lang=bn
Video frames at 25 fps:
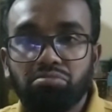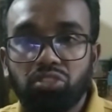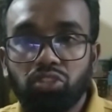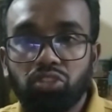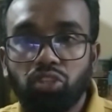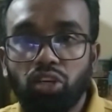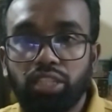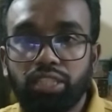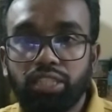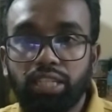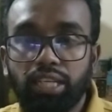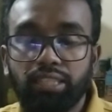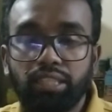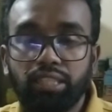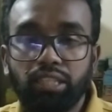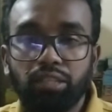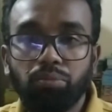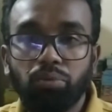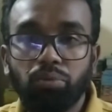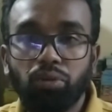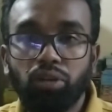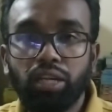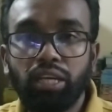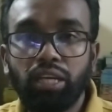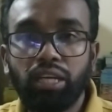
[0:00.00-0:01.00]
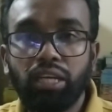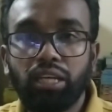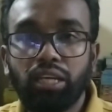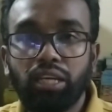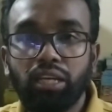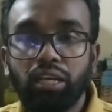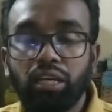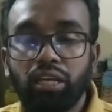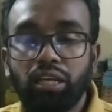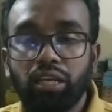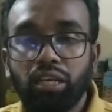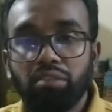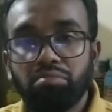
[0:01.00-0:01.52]
ছয় সাত দিন পরে
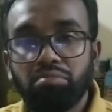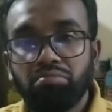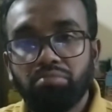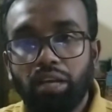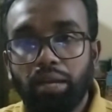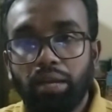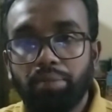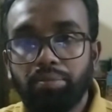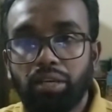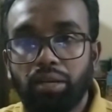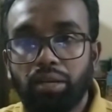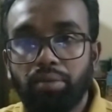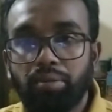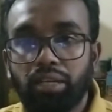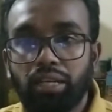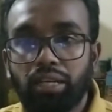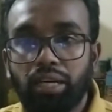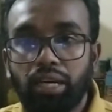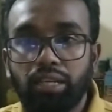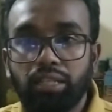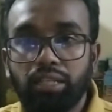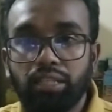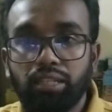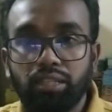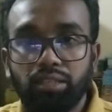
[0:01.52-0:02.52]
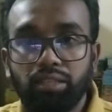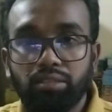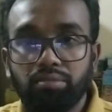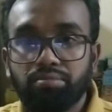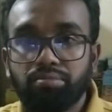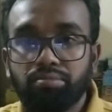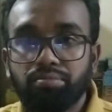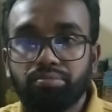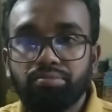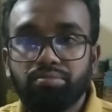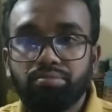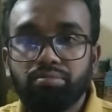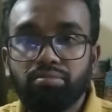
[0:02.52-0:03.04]
আমি আবার গাড়ি
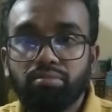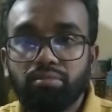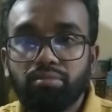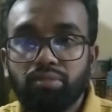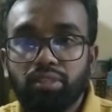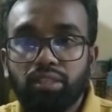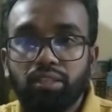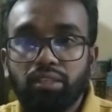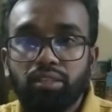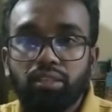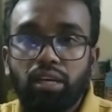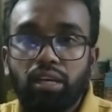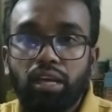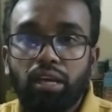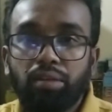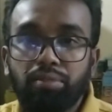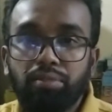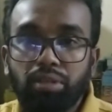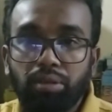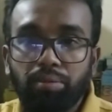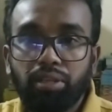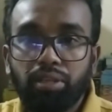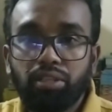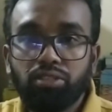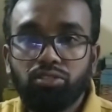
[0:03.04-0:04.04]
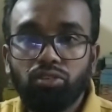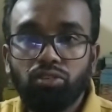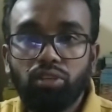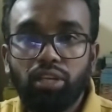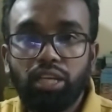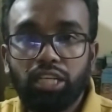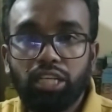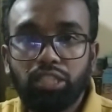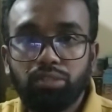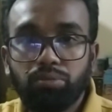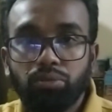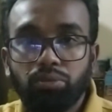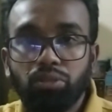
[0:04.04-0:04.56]
আমি আবার চলে
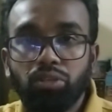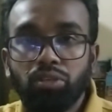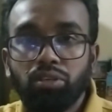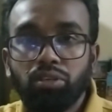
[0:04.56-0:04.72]
আসব